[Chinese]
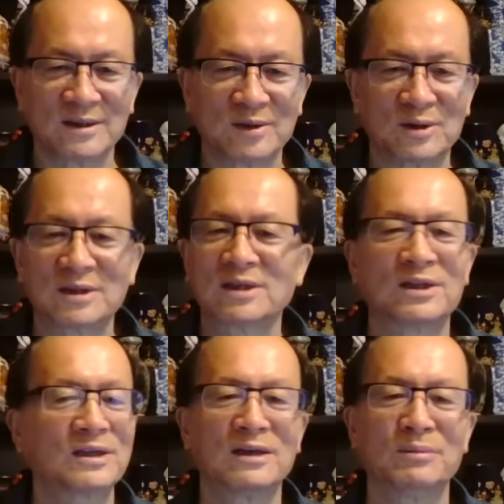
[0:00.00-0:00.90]
就是这个
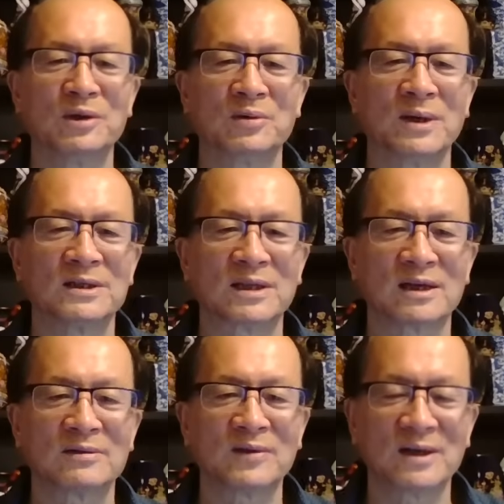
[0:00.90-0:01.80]
事和他没有关系，
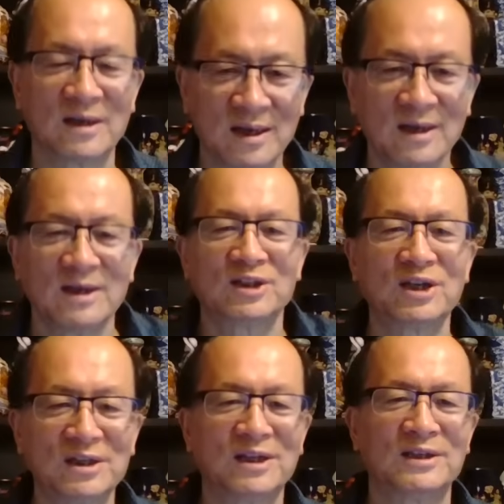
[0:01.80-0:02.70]
他是为了
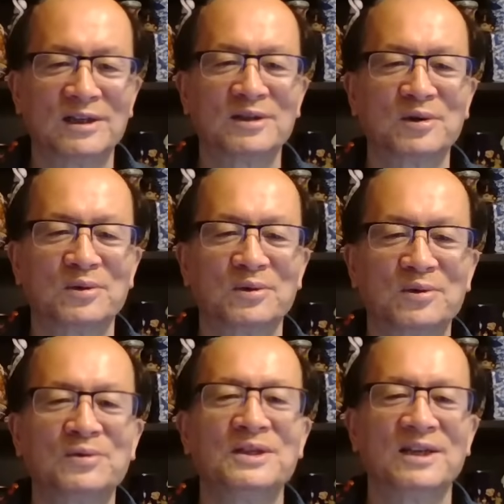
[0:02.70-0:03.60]
震慑这个中共，
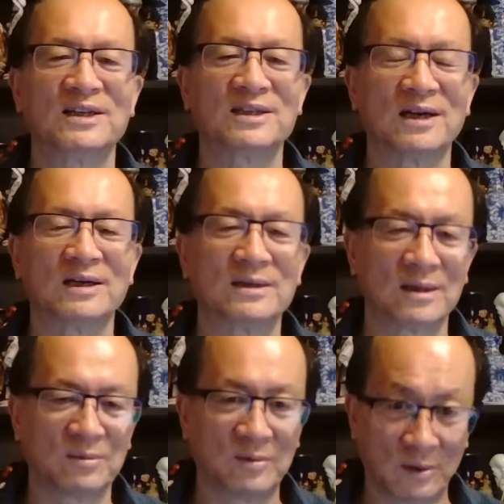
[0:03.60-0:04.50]
故意这样讲。
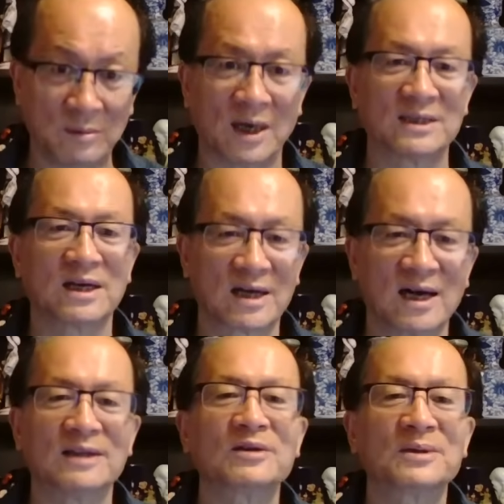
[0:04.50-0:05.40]
那么我们往下
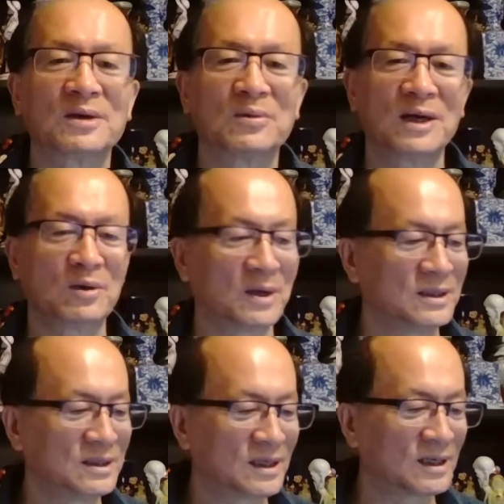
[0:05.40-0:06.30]
看，因为我也关
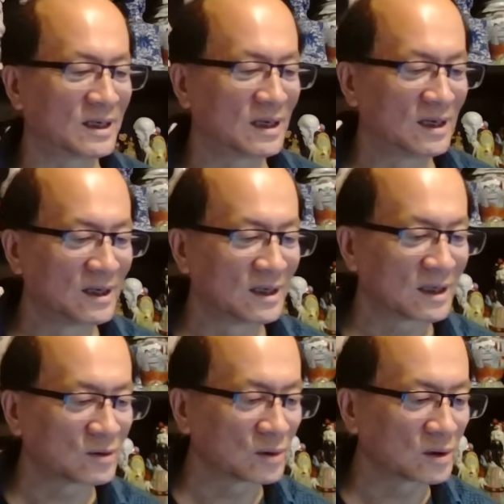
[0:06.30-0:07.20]
心这个。
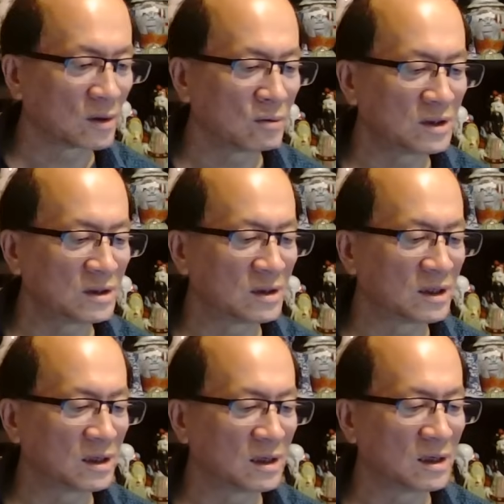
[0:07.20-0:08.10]
他说，同时
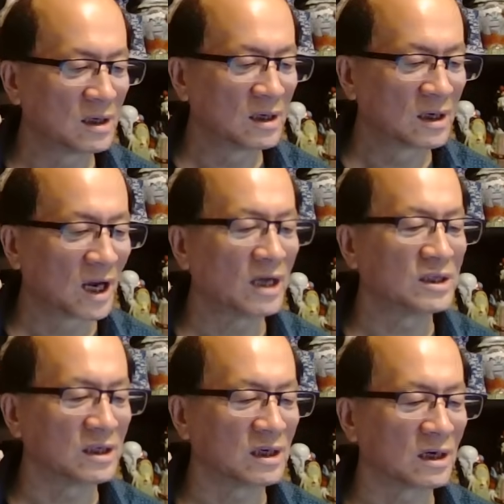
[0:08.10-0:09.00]
贴该
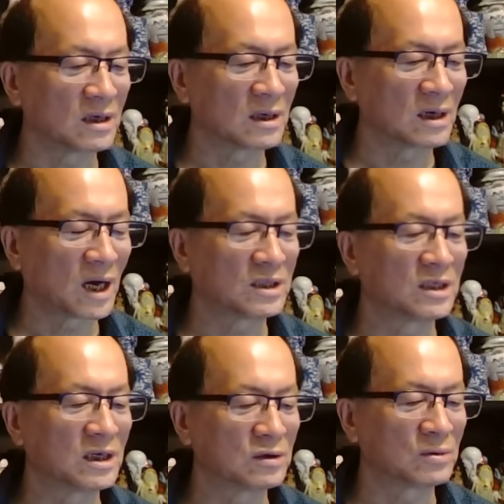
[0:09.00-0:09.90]
帖还
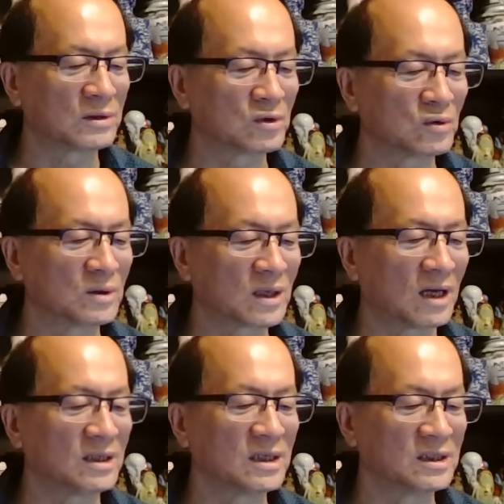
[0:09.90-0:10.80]
贴出了中国
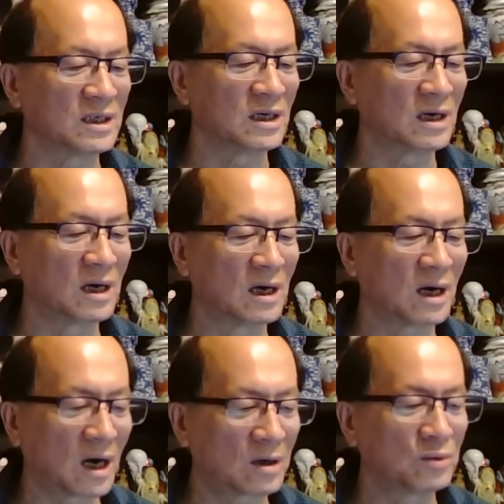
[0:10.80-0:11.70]
大年前
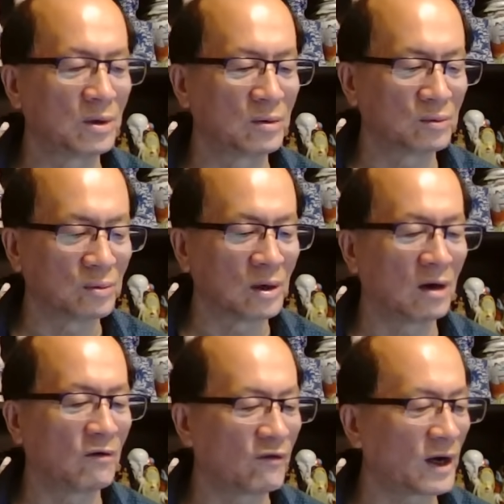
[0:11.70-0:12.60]
二月五
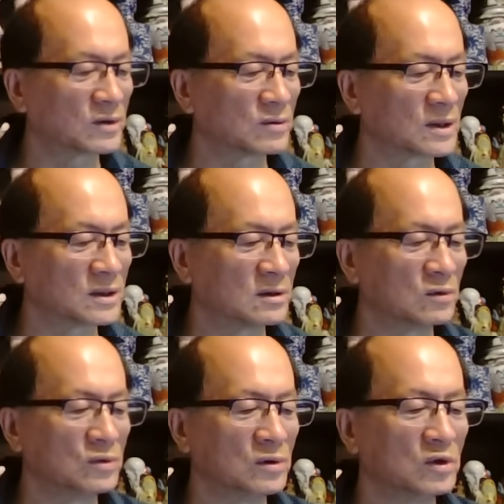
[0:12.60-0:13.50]
号发出的自
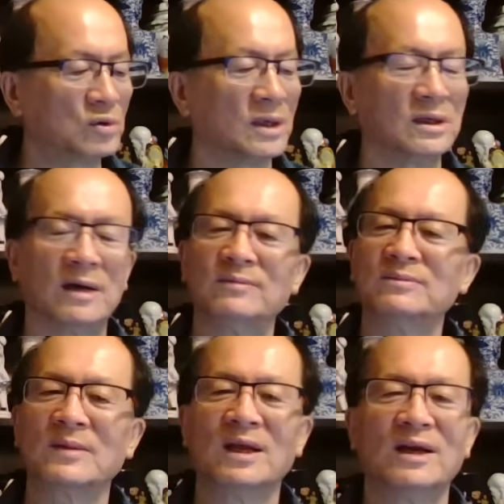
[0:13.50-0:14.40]
由军宣言。
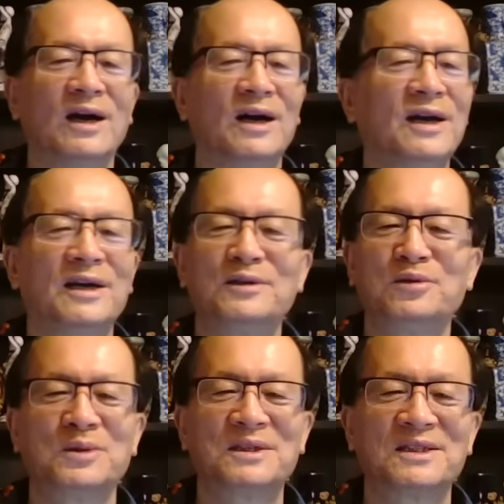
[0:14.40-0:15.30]
哎，
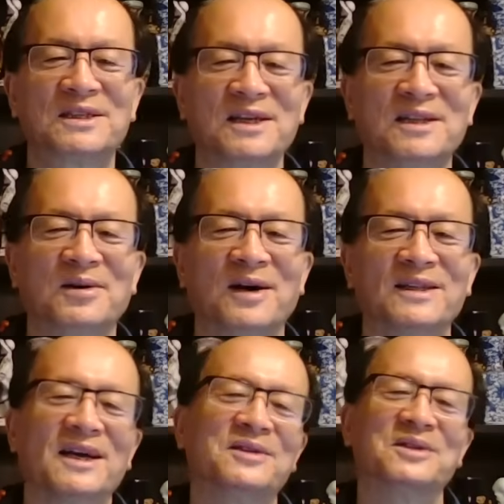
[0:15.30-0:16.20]
如果这是真的
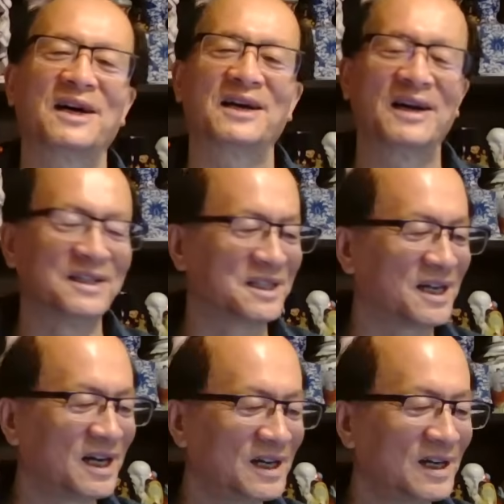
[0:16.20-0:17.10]
话，那就他干的。你
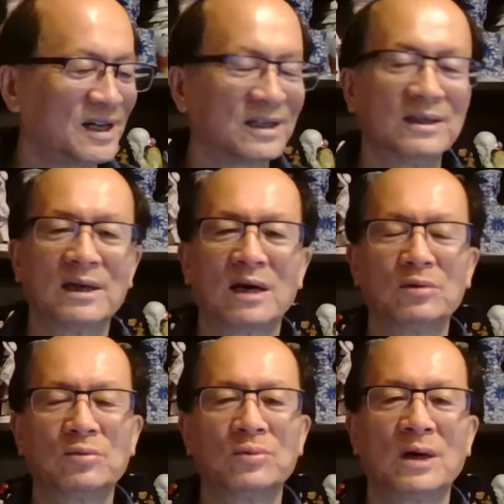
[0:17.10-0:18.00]
看，二
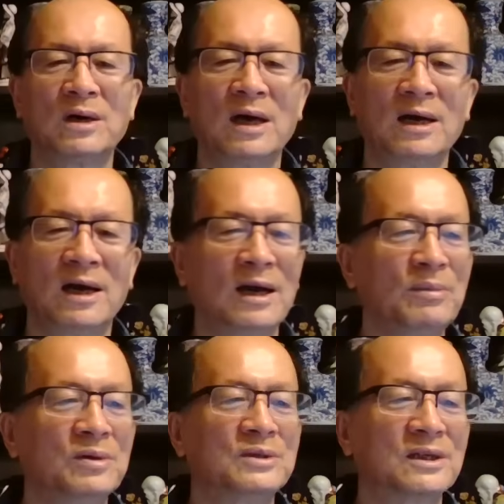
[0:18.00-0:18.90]
月五号还还
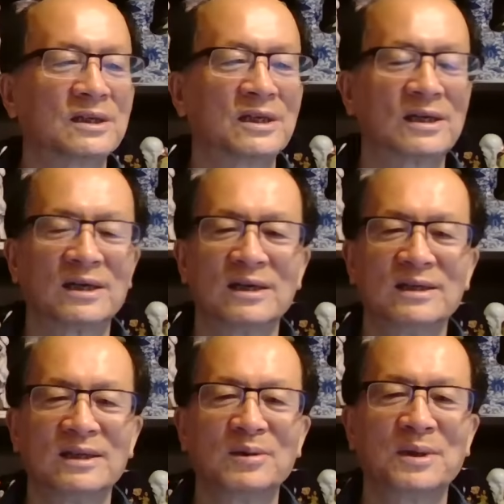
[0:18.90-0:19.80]
没有这个事儿啊。
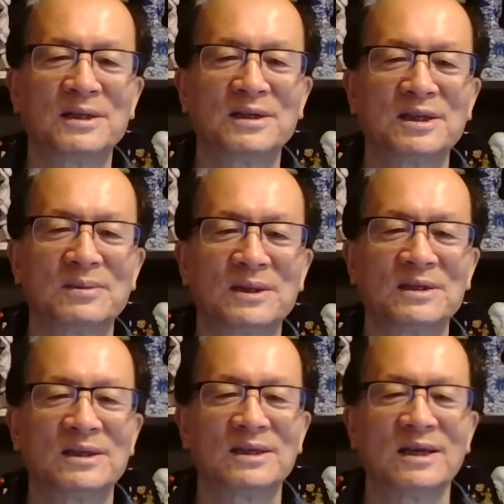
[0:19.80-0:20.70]
这个你证
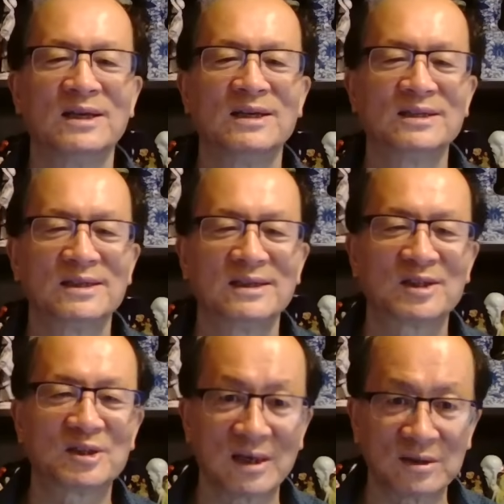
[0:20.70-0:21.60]
明你
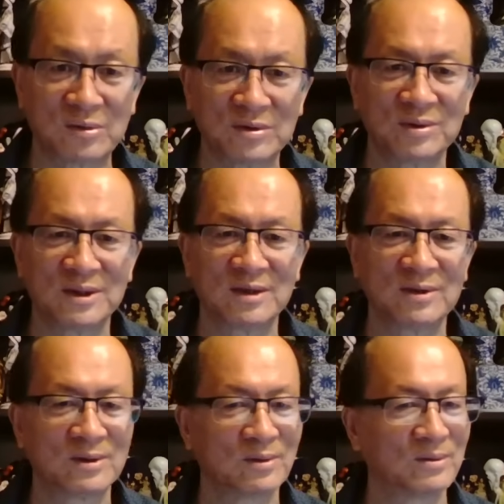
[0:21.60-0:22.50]
时间顺序能
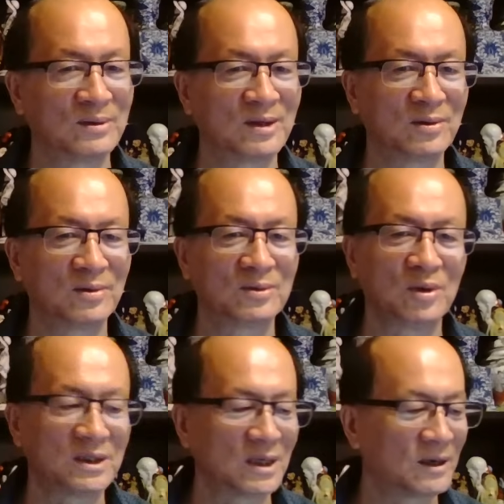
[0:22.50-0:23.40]
够能能够
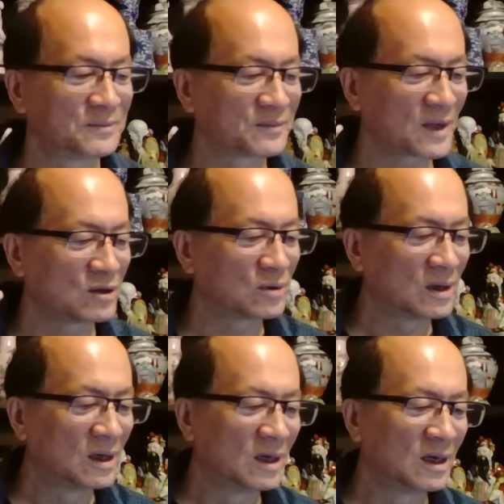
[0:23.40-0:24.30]
对上。他
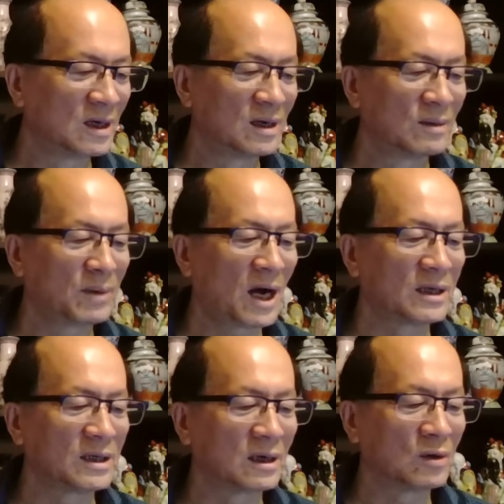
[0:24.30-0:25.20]
说，
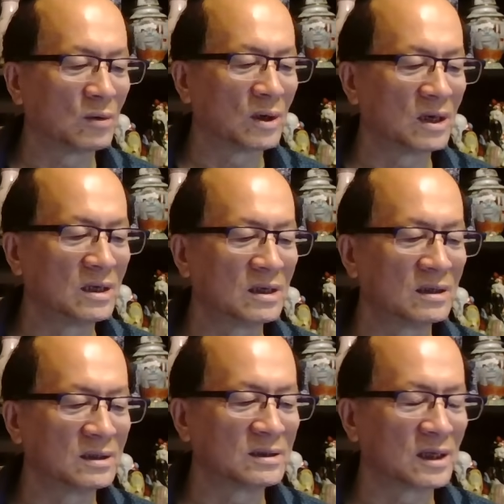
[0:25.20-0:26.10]
八零后很
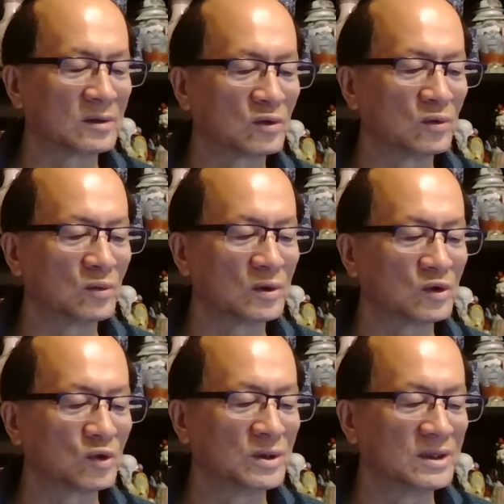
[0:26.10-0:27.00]
可能在中国
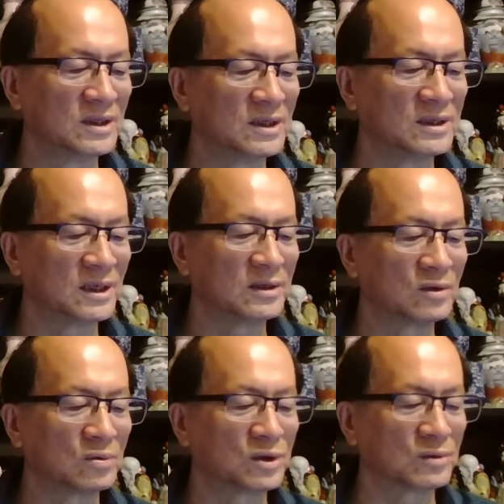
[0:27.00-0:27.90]
春节前
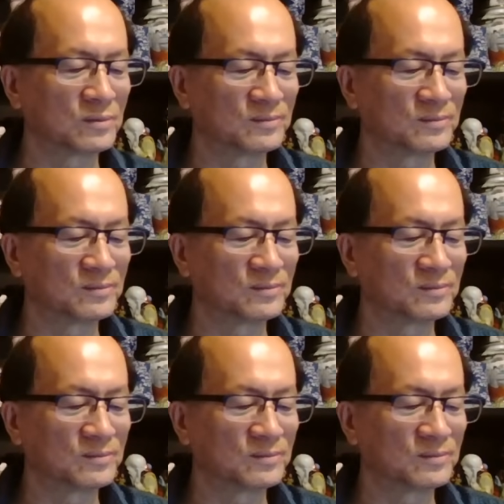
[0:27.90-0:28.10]
动手。